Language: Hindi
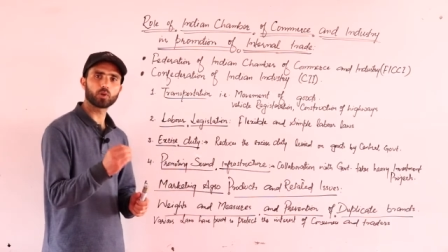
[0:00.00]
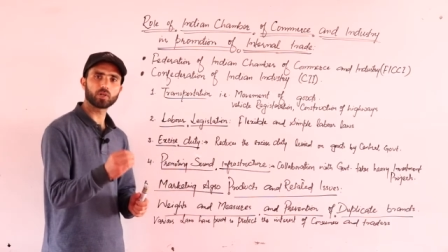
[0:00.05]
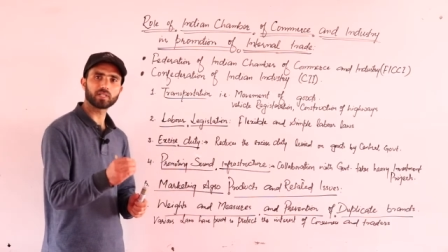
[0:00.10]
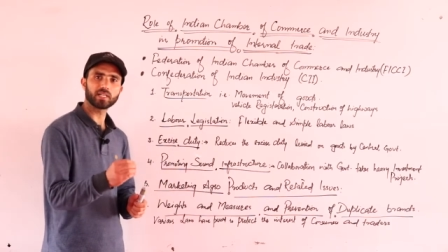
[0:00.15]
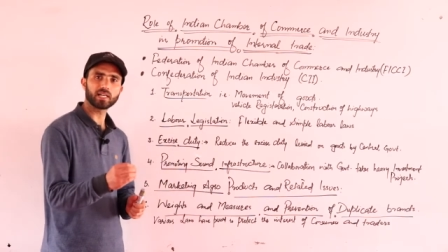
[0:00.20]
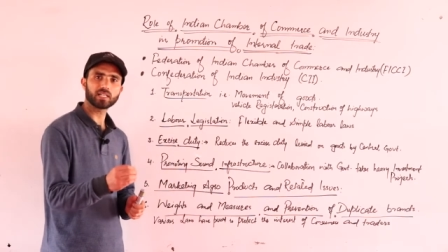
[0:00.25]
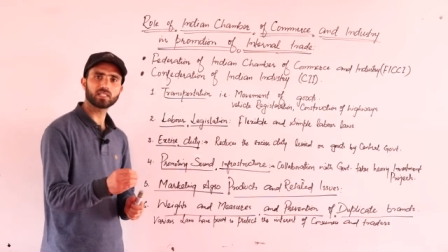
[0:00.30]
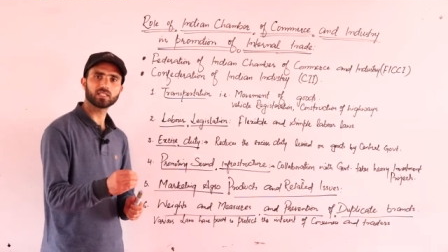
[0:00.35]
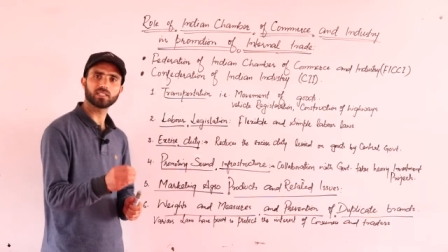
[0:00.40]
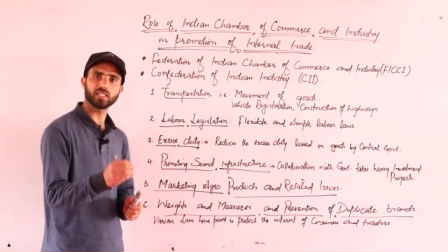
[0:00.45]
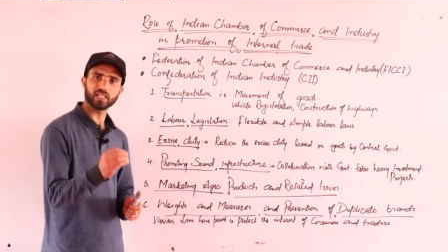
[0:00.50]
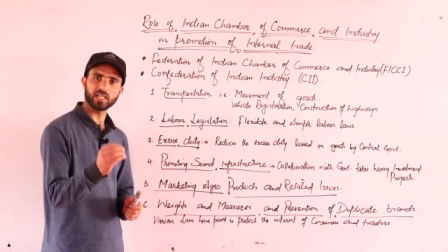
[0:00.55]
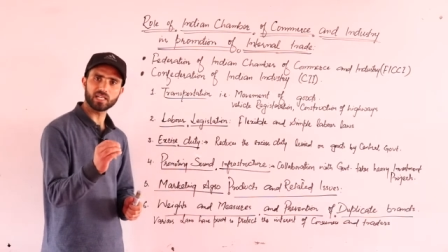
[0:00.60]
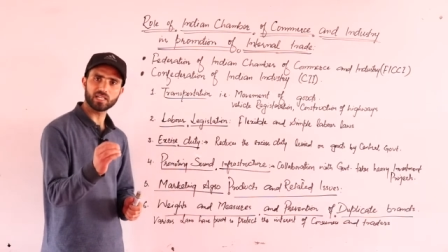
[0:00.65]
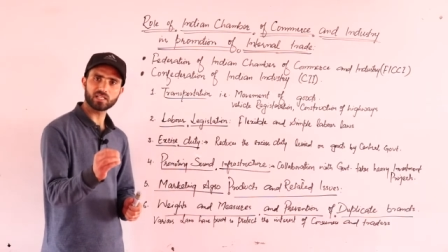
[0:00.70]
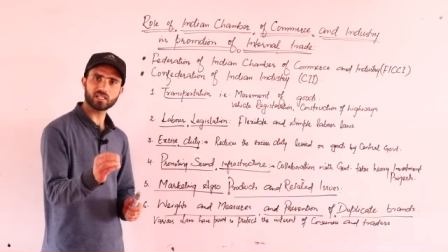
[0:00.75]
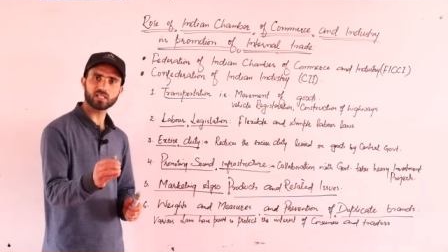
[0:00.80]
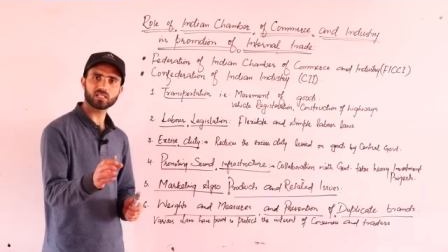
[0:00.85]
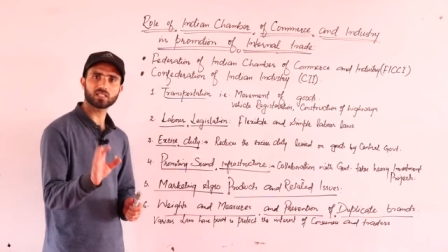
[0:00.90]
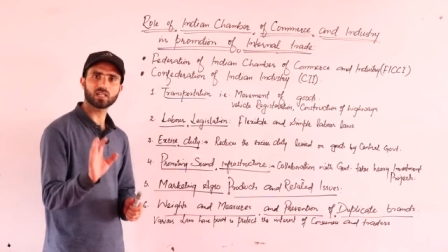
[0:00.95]
प्रोटेक्ट द
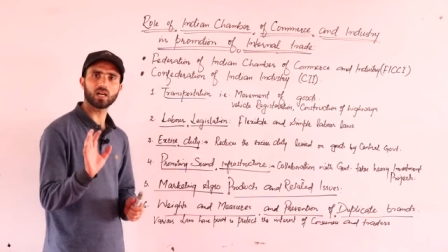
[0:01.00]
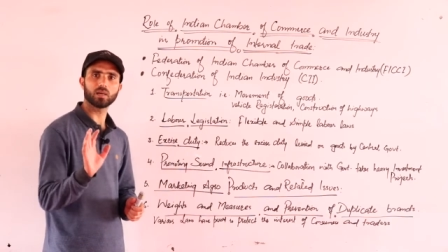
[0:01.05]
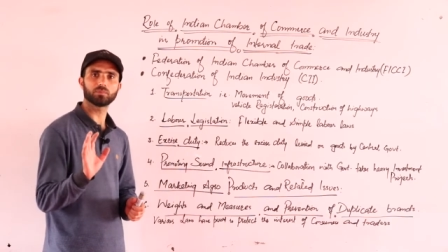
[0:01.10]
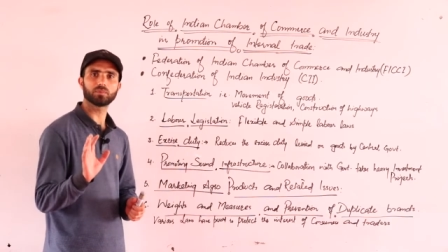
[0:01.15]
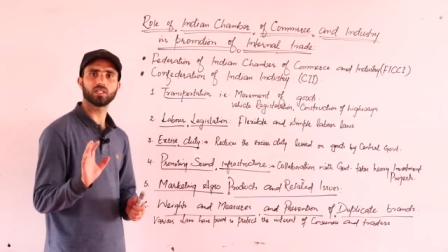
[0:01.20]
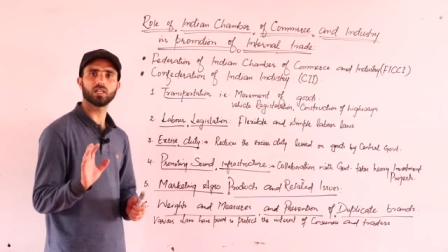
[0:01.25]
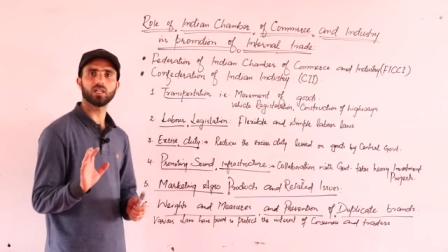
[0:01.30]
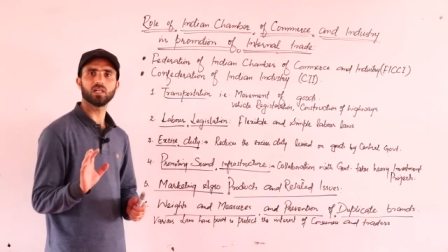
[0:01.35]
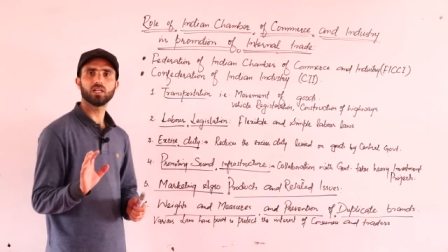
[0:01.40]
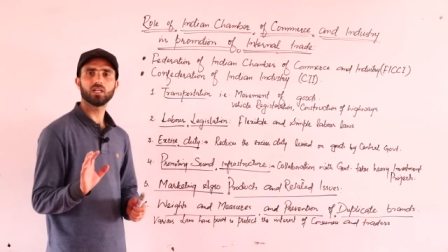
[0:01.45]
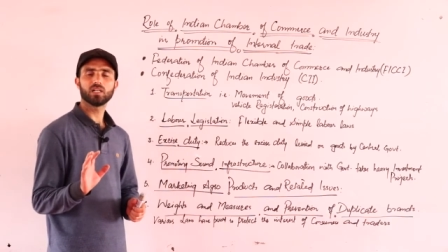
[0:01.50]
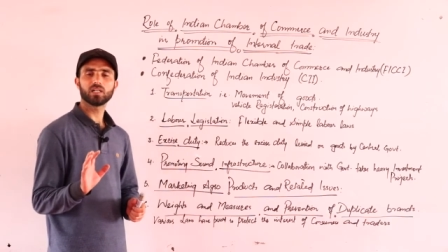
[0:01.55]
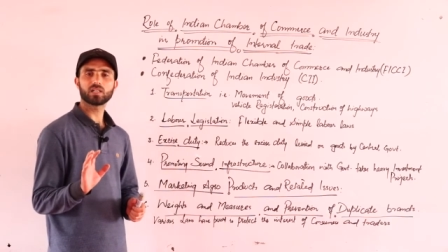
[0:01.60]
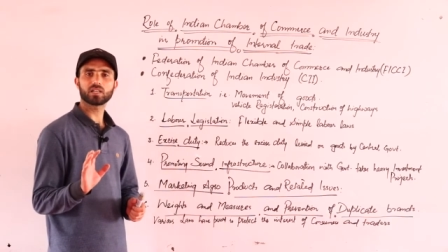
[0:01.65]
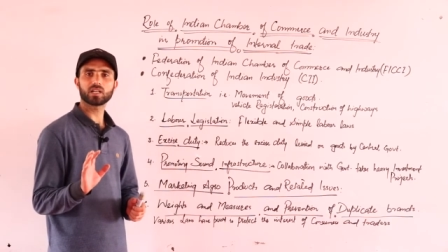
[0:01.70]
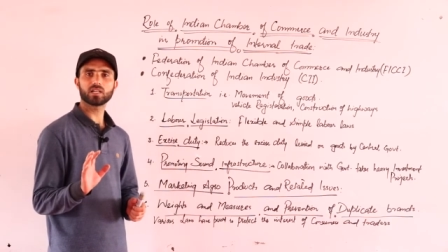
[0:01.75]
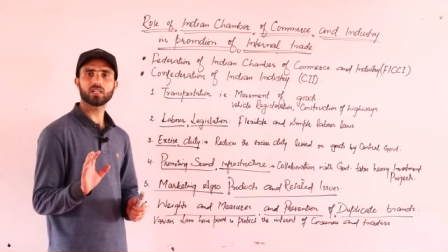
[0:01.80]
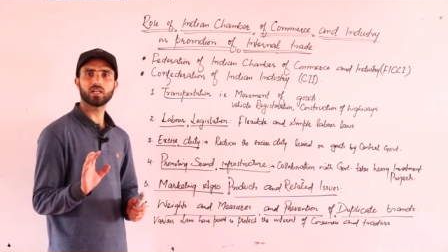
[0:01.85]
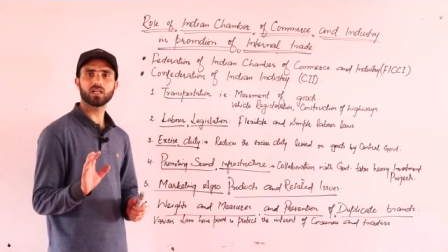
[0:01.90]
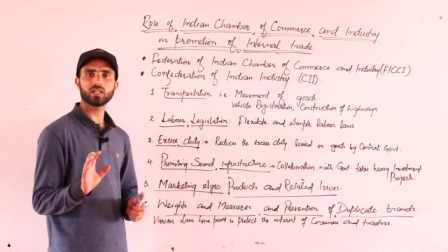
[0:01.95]
इंटरेस्ट ऑफ द
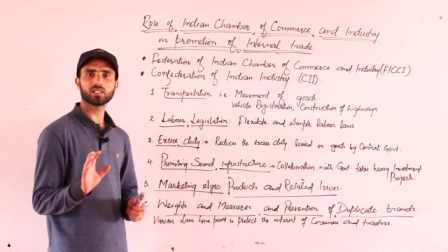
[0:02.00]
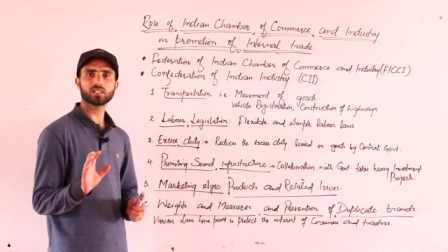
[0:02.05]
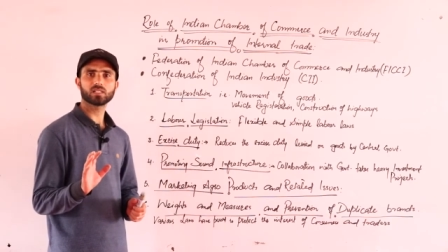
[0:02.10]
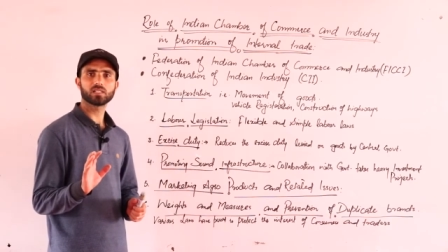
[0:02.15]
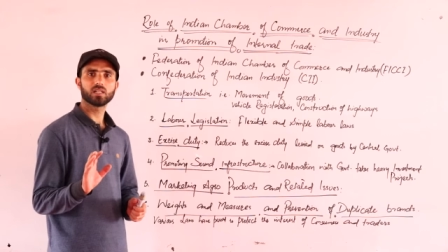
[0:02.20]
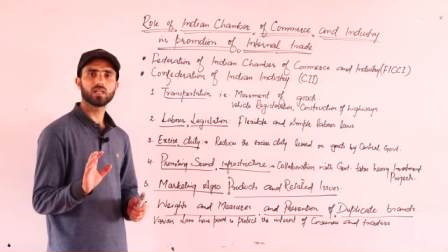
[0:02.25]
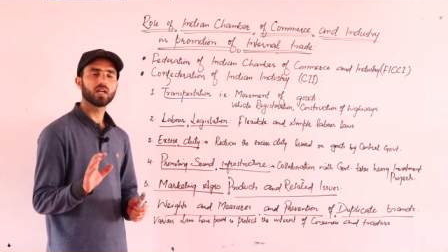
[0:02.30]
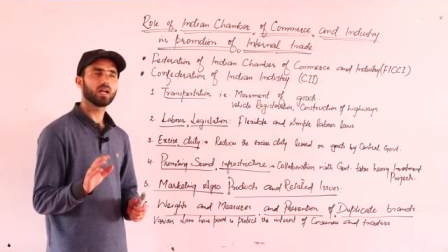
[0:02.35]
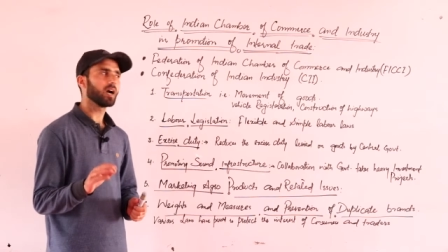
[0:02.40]
ट्रेडर्स